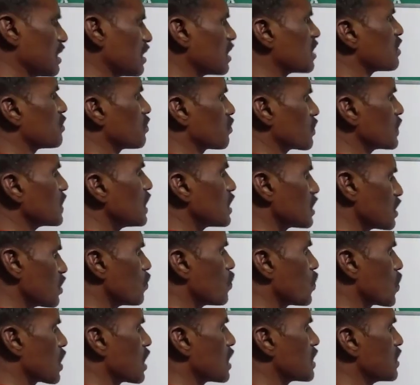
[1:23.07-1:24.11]
జనరల్ సో
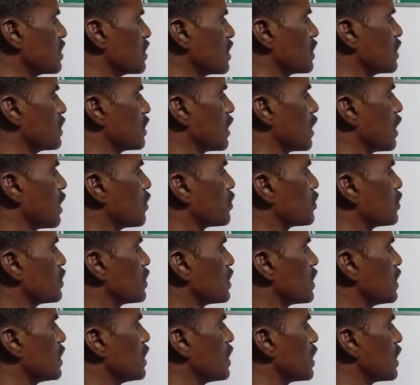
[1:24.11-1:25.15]
ఓవరాల్ స్ట్రక్చర్ ఎలా
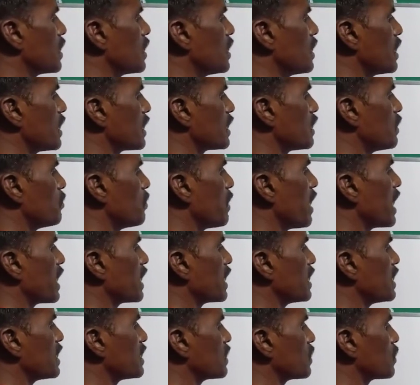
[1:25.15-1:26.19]
ఉంటుందంటే ఇది
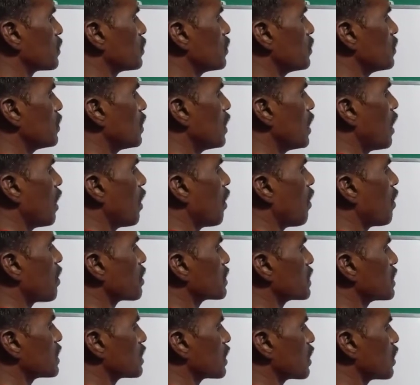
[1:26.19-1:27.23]
మ్యాంగనీస్
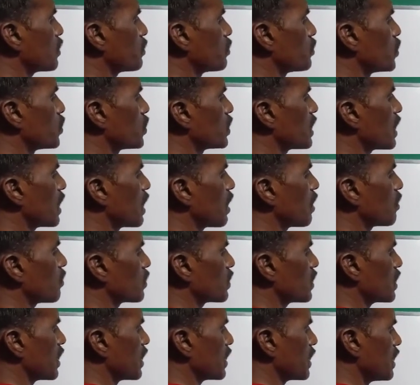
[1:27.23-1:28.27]
ఆక్సిజన్లు మూడు ఇలా
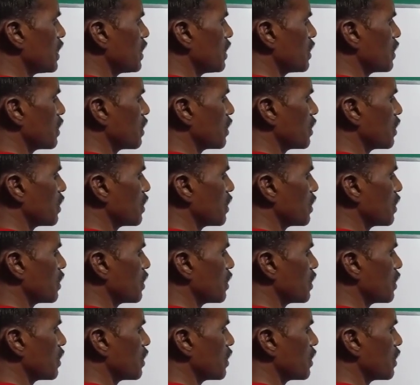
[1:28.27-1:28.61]
ఉంటాయి